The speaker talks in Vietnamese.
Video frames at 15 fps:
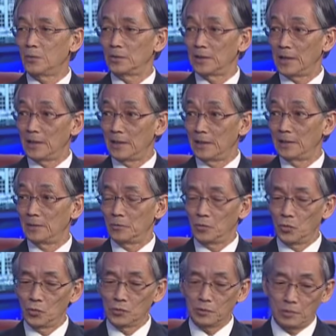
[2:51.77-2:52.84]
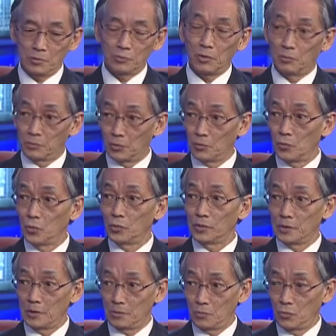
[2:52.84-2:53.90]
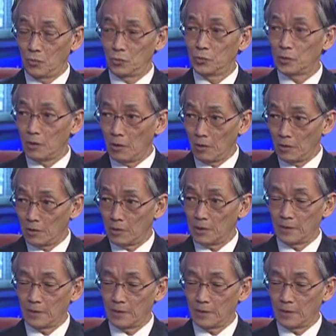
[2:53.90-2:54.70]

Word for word: của gia đình ông Bush ông tổng thống Bush là ông Bush con đó